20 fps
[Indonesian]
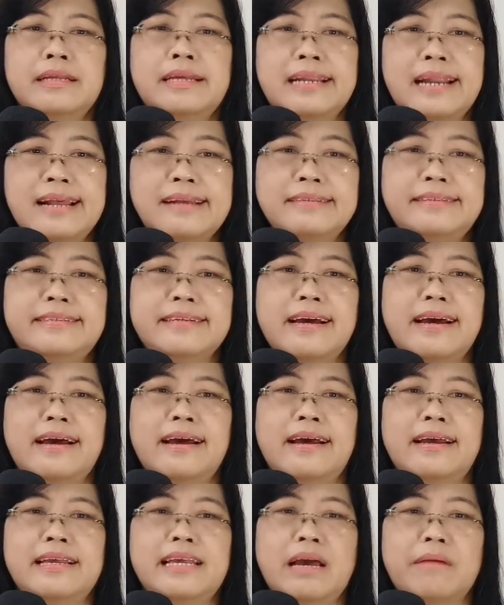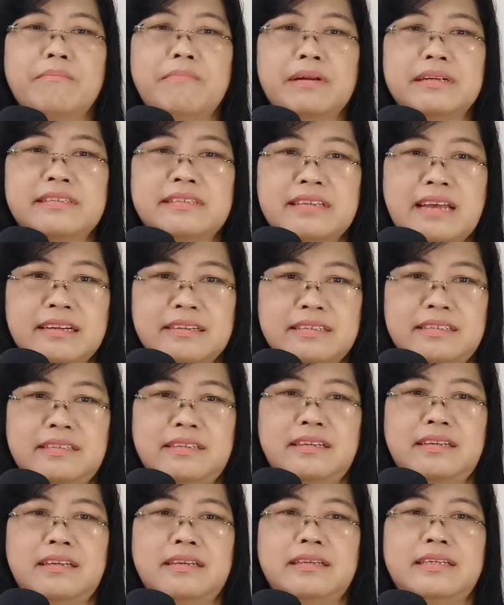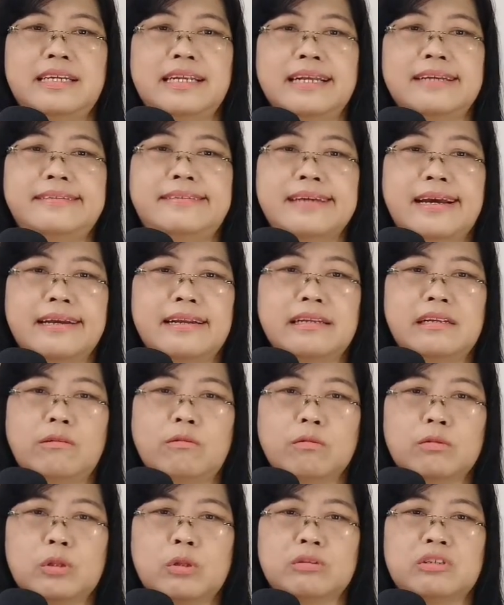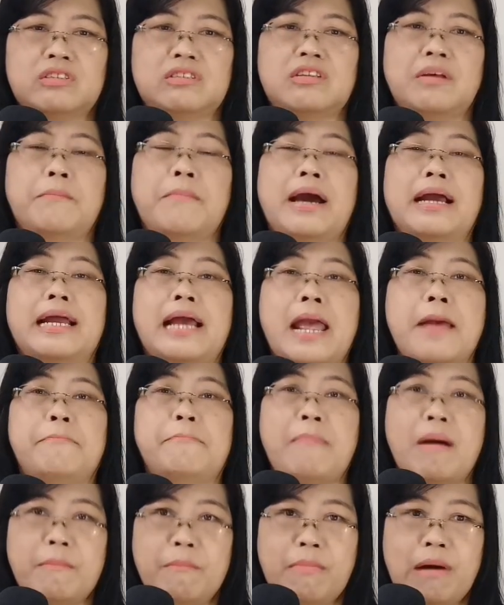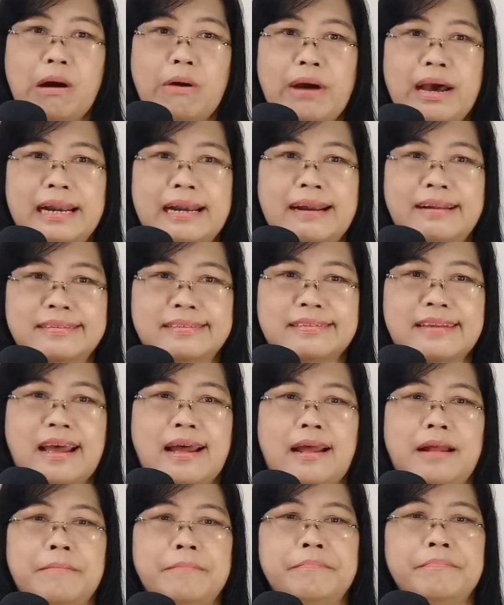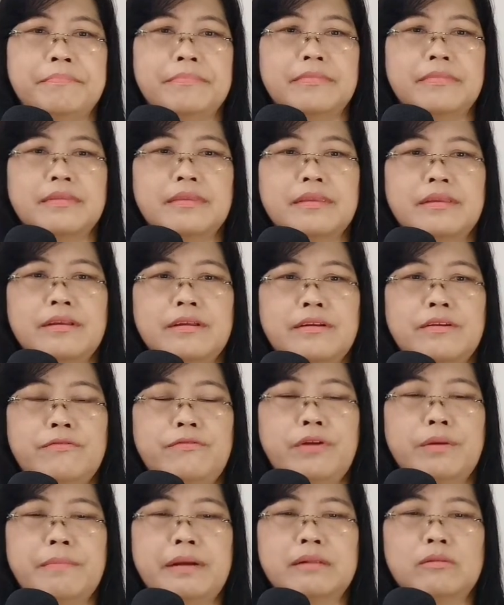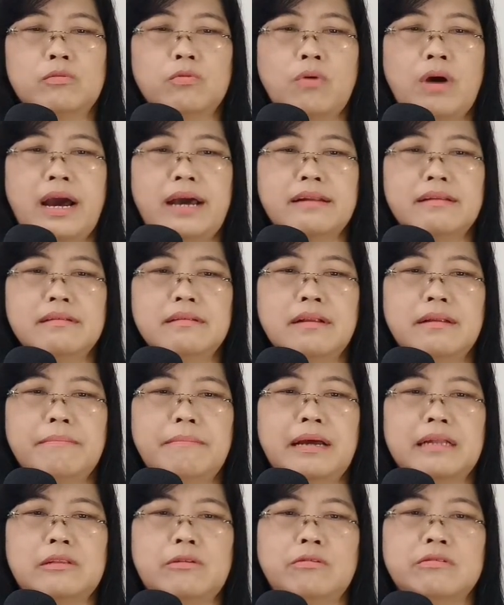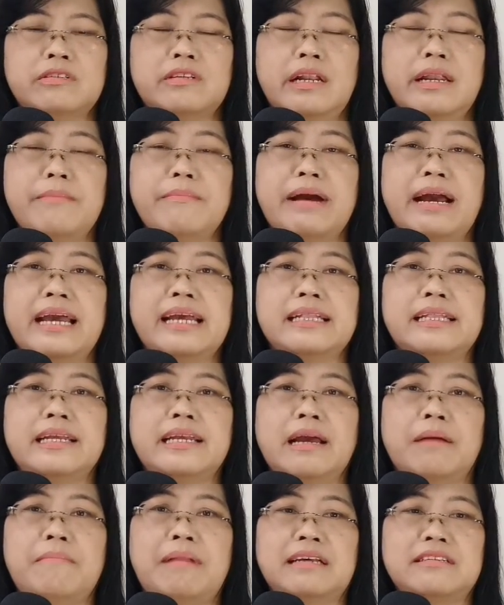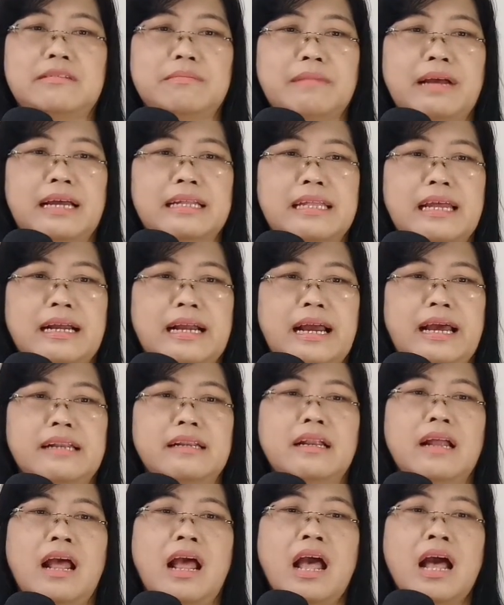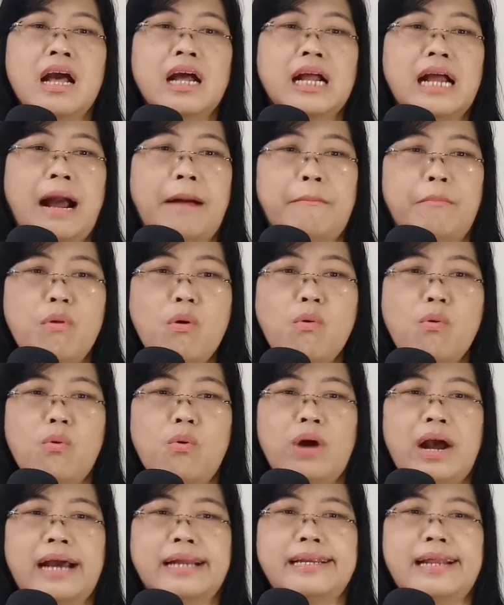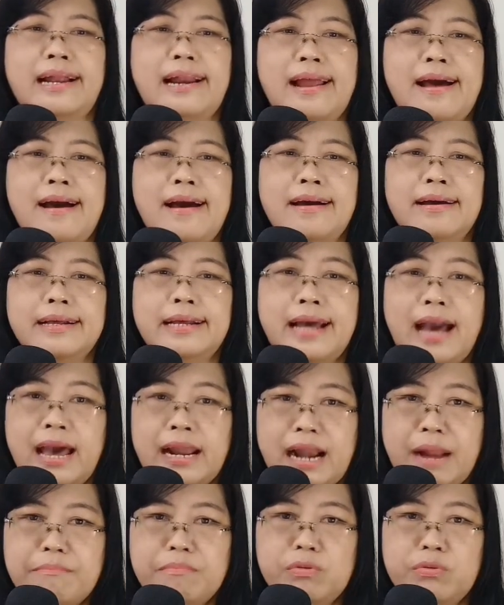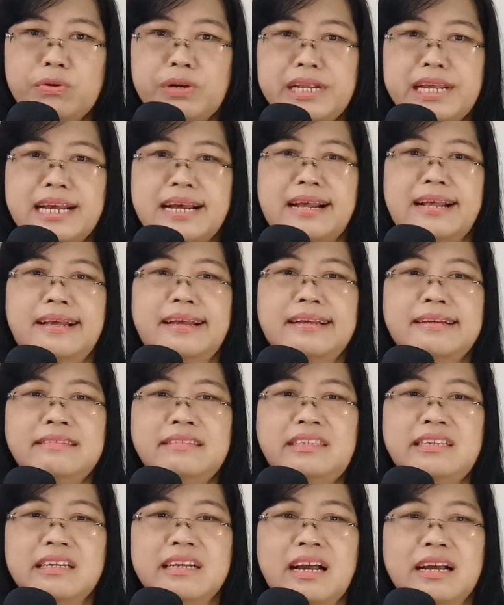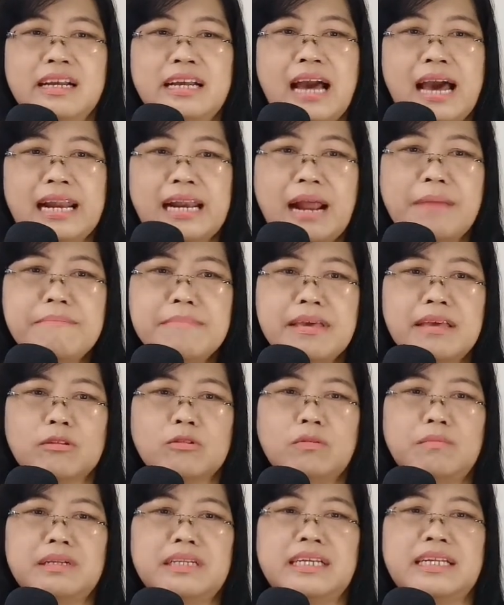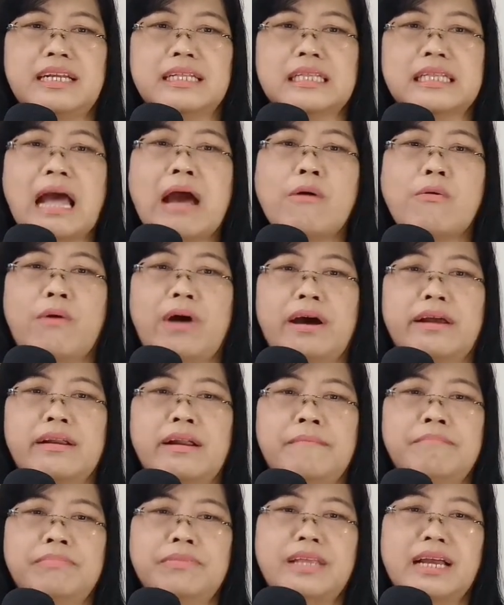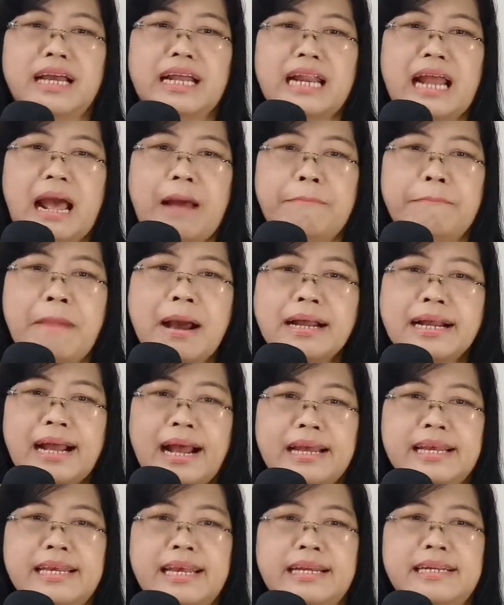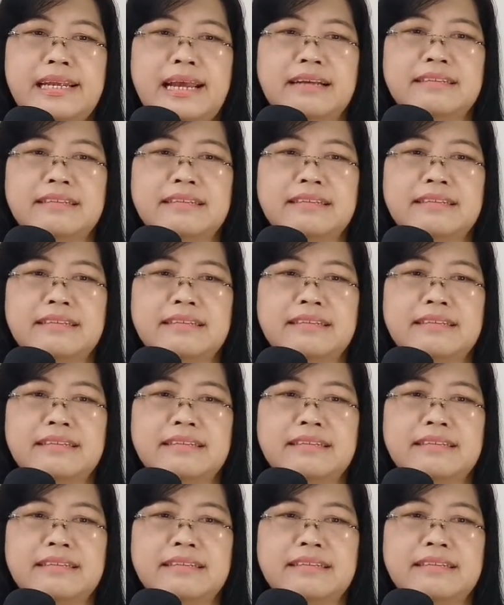gereja yang bersaksi, gereja yang diutus sebagai pembawa rasa. Firman Tuhan Matius 5 ayat 13 mengatakan, "Kamu adalah garam dunia. Jika garam itu menjadi tawar, dengan apakah ia